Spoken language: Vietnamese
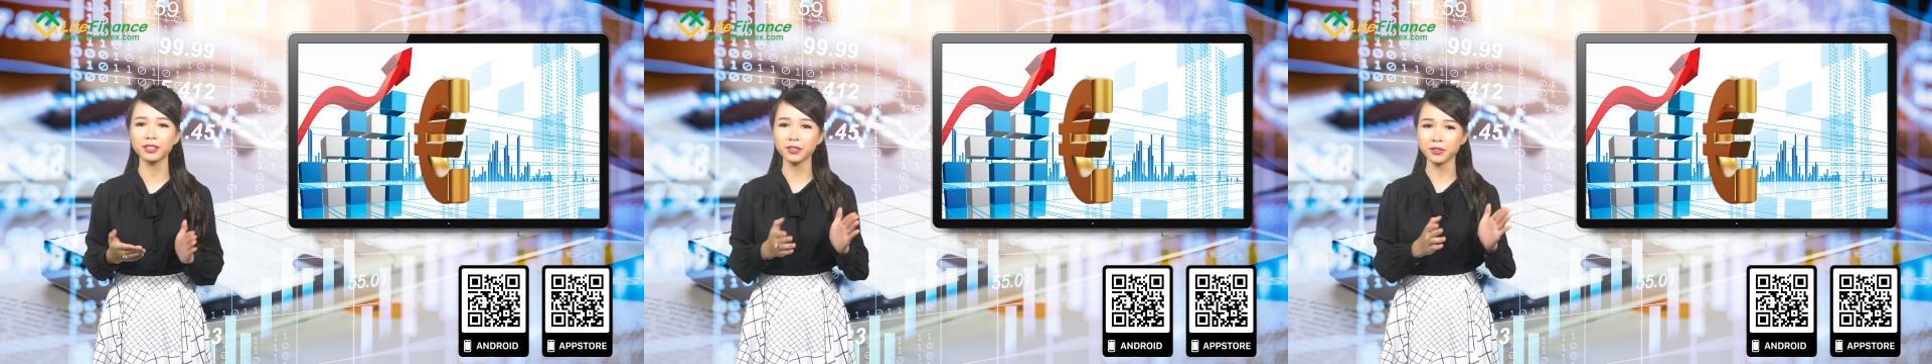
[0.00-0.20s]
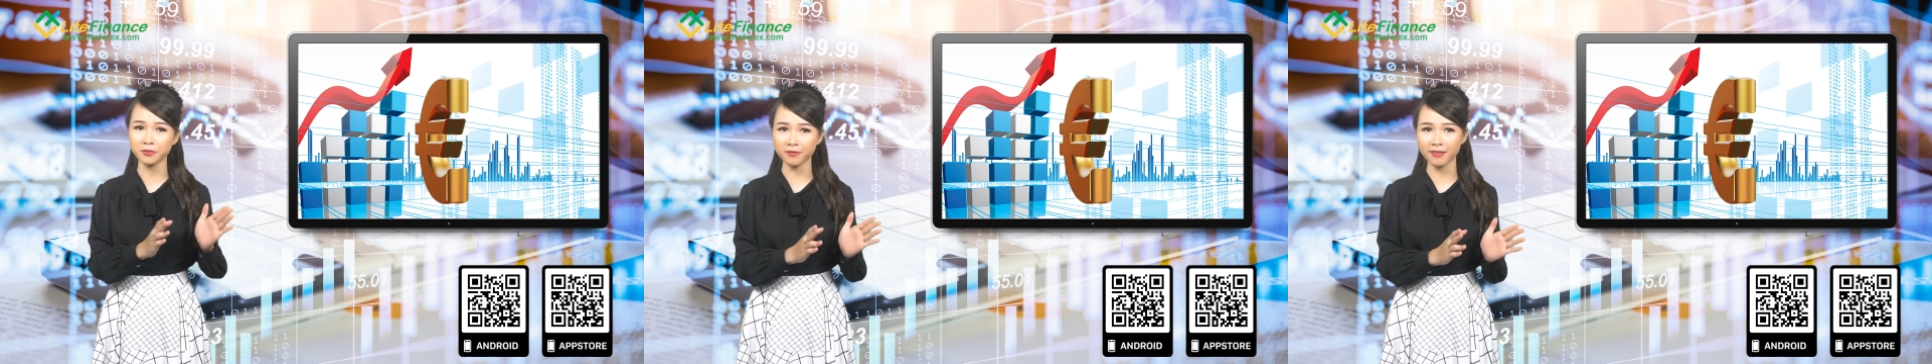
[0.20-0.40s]

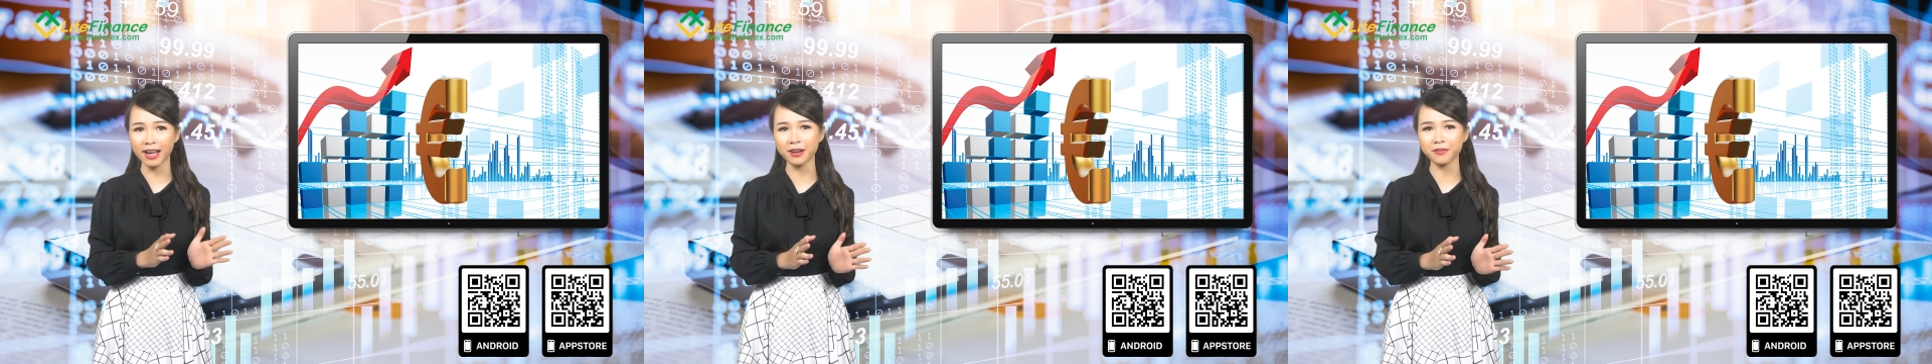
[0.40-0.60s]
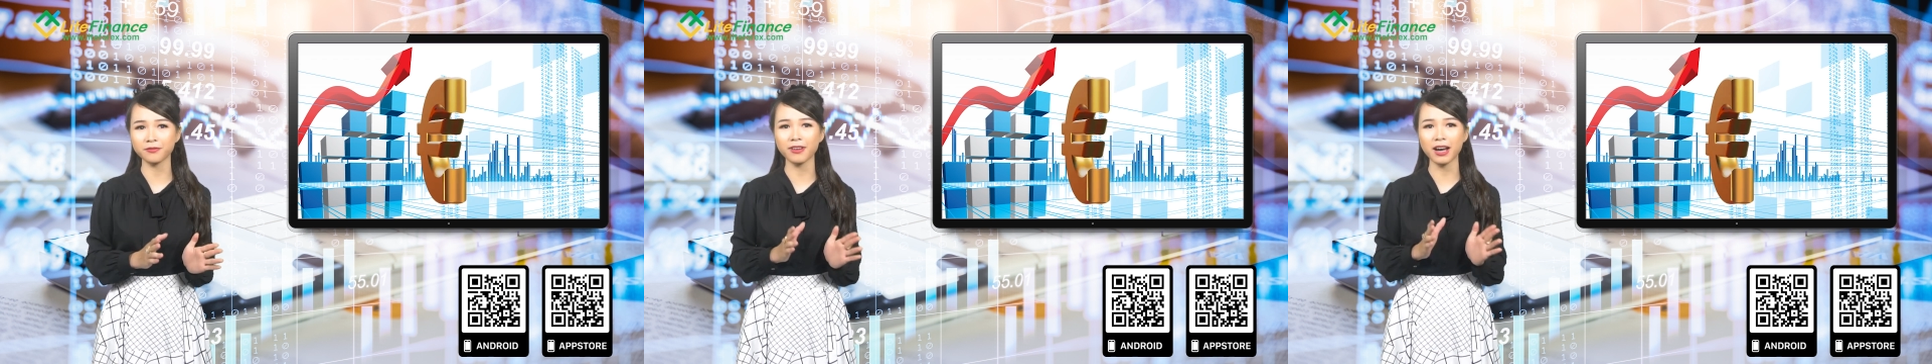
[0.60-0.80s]
giữa
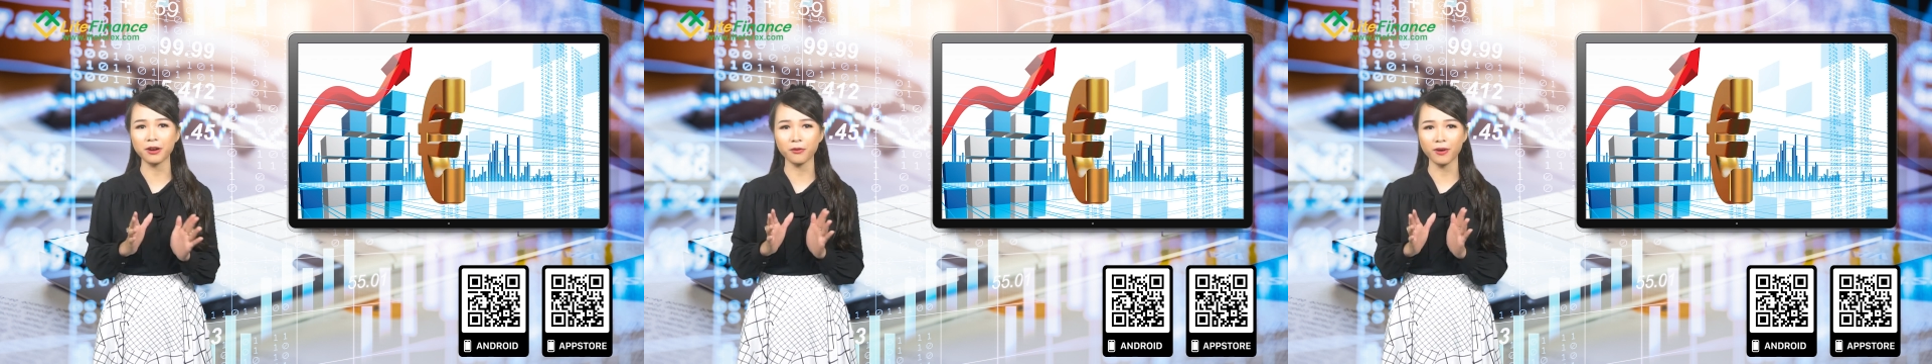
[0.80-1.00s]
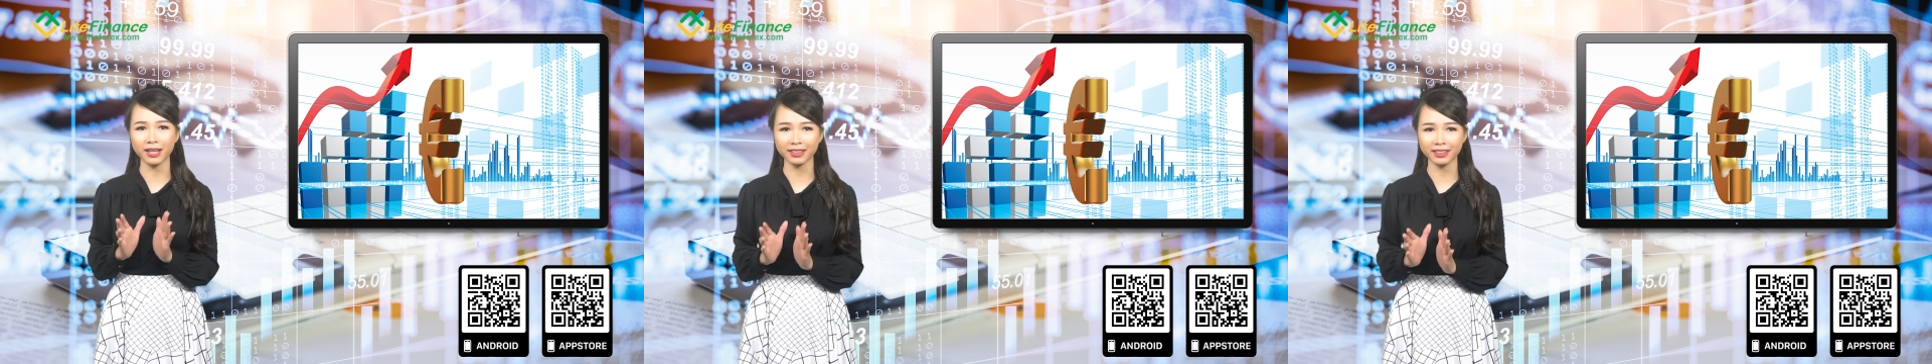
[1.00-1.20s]
vàng và
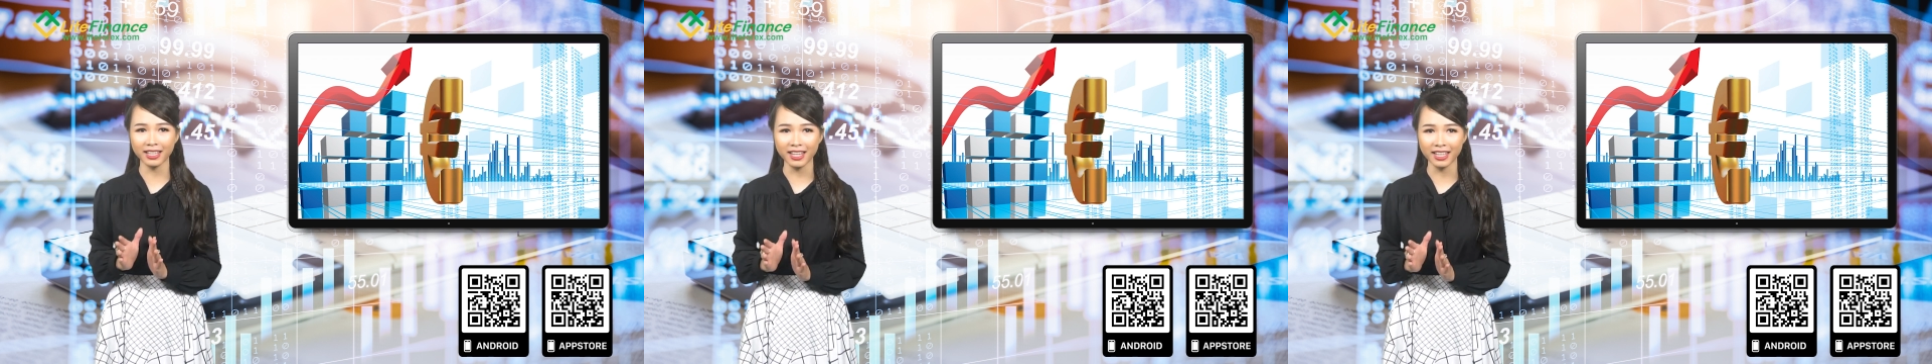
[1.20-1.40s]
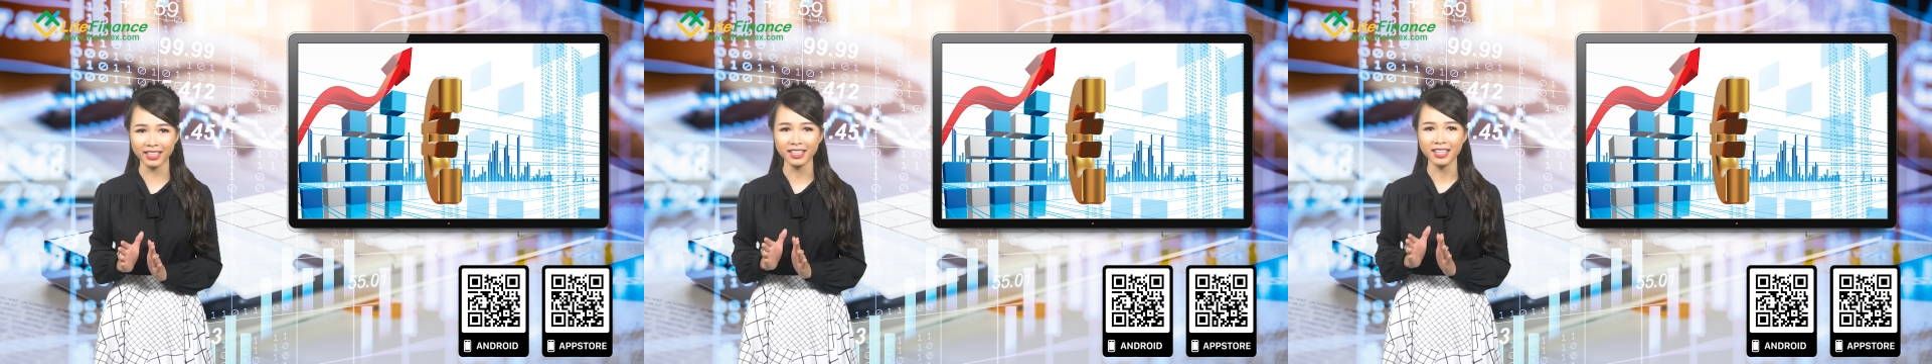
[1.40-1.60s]
ngoại
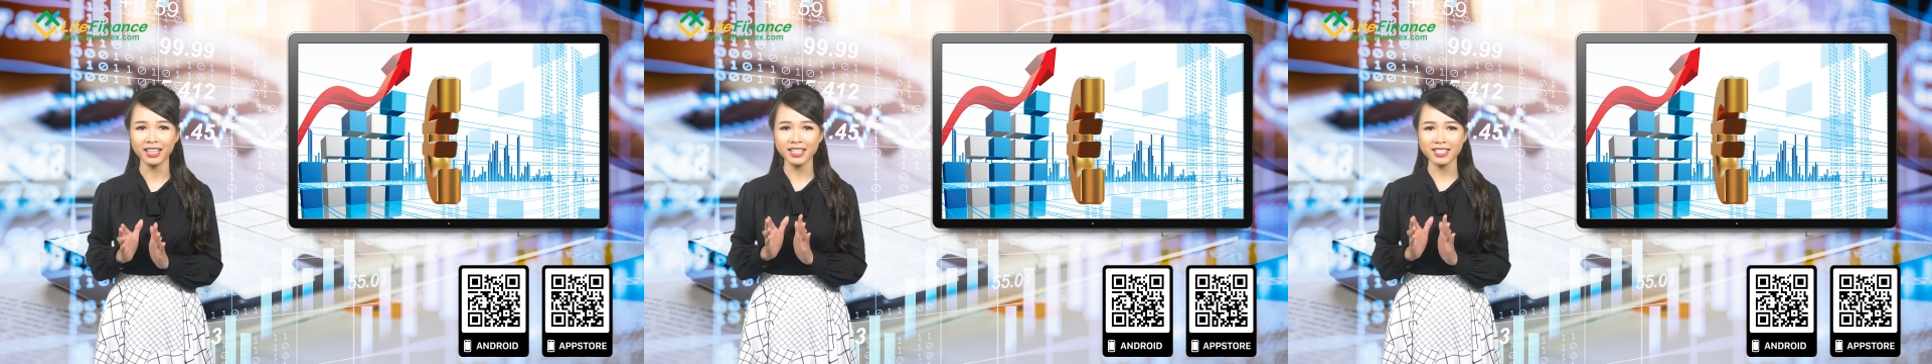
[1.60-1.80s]
tệ